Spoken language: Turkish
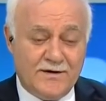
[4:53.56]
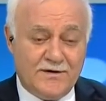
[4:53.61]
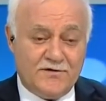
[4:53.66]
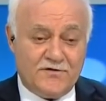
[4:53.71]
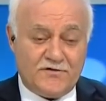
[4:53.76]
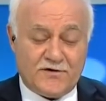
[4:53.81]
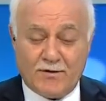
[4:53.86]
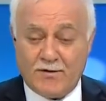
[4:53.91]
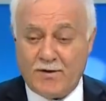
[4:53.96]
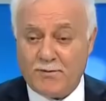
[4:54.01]

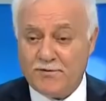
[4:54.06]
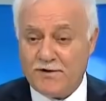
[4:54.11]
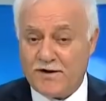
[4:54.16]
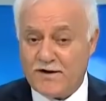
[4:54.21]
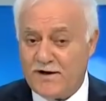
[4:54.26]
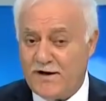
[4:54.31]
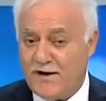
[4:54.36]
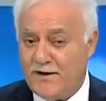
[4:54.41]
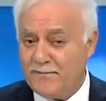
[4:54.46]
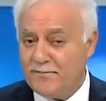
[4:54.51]

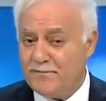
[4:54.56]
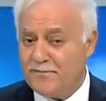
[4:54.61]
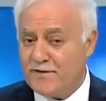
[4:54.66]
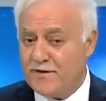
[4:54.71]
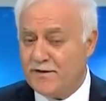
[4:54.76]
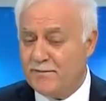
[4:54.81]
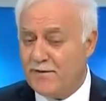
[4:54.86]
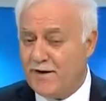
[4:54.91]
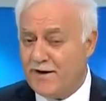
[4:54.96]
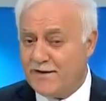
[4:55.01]
Sevaplara,
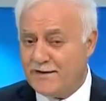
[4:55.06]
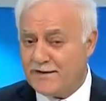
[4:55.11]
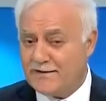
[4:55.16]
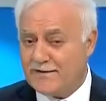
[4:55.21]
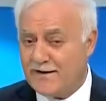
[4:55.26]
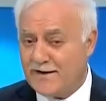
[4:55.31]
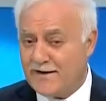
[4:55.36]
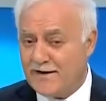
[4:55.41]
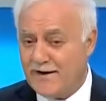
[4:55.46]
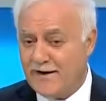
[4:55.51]

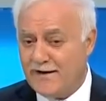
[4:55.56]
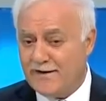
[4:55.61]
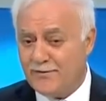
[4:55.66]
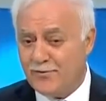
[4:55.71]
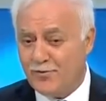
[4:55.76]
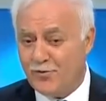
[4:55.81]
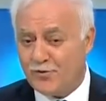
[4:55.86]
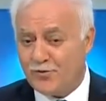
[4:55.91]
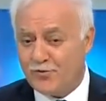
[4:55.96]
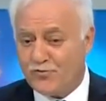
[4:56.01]
ibadetlere,
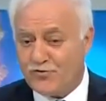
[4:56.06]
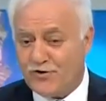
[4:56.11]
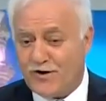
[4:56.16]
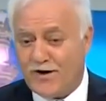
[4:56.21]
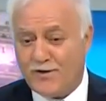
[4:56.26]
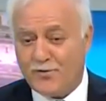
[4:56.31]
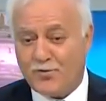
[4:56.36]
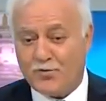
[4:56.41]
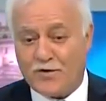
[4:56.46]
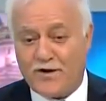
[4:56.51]

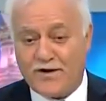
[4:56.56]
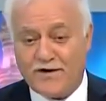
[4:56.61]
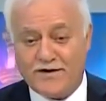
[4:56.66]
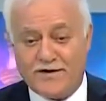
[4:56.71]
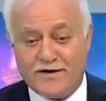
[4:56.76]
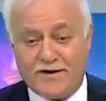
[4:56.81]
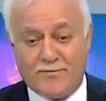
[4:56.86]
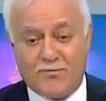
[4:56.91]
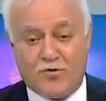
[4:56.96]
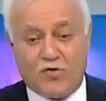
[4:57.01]
oruca, Kur'an-ı
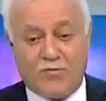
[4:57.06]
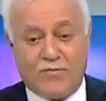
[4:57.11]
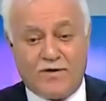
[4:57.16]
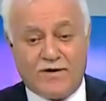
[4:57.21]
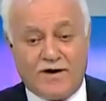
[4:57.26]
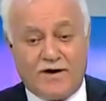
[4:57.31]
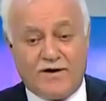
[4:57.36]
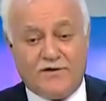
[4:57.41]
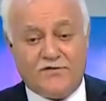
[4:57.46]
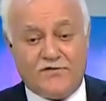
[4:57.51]
Kerim
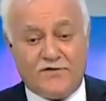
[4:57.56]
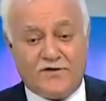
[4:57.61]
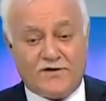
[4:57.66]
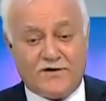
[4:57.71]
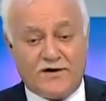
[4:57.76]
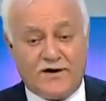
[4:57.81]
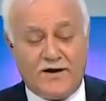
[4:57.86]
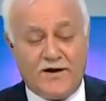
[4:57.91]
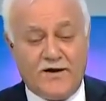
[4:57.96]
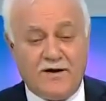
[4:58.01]
okumaya,
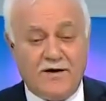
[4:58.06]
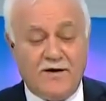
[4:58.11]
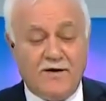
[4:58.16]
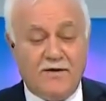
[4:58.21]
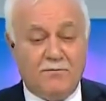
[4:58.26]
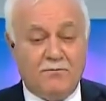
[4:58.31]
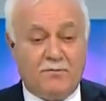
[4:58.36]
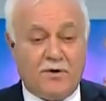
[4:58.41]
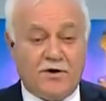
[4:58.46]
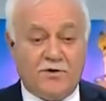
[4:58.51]
zikre
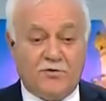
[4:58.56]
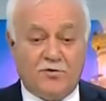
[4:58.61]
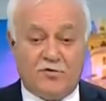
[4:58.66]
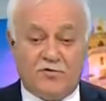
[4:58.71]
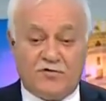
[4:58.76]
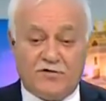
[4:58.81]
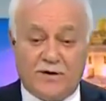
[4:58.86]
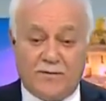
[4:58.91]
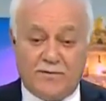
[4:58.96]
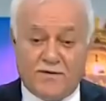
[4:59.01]

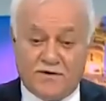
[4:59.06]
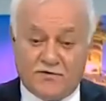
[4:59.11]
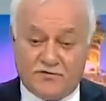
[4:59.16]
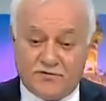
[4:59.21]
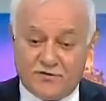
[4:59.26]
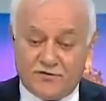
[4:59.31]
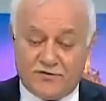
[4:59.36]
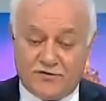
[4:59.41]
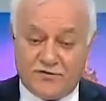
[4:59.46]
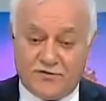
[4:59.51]
paydos
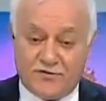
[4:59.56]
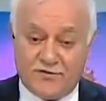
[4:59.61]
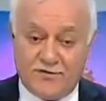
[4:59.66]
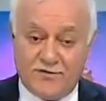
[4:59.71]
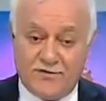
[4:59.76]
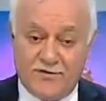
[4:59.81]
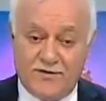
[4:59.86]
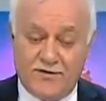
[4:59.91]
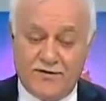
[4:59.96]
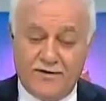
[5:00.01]
demeyeceğiz.
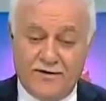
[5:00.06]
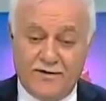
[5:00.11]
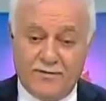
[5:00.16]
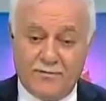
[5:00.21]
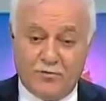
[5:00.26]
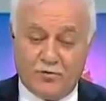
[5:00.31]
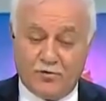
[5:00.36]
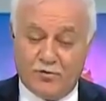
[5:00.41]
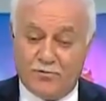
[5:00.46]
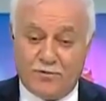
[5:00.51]

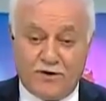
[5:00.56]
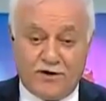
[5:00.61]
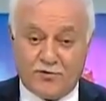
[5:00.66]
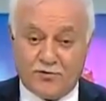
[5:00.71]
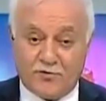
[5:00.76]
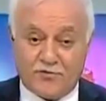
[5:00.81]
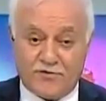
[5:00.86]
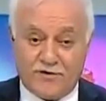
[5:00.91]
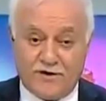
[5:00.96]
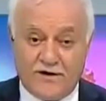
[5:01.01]
Bugün
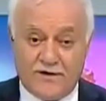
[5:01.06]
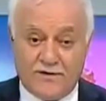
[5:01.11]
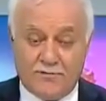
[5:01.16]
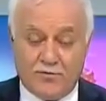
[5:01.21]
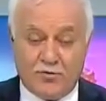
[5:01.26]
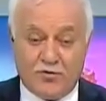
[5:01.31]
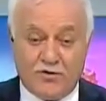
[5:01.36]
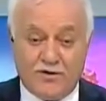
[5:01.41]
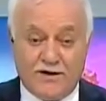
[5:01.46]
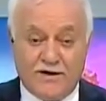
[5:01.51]
paydos değil.
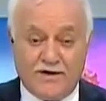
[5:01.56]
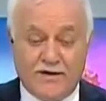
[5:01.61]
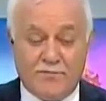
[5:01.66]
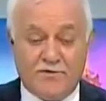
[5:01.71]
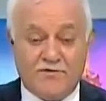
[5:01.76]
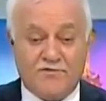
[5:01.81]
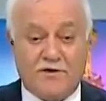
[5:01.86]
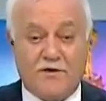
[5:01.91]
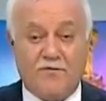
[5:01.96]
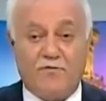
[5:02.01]
Bugün yeni
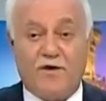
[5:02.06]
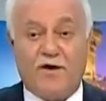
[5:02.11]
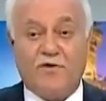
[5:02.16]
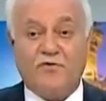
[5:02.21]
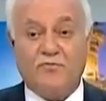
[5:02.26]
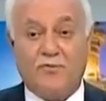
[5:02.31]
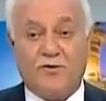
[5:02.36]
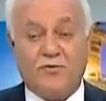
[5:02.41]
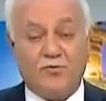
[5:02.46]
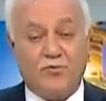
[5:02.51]
bir sayfa
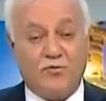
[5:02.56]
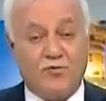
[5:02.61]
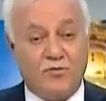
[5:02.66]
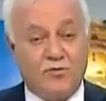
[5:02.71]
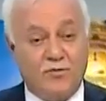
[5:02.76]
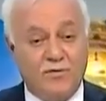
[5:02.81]
açma günü.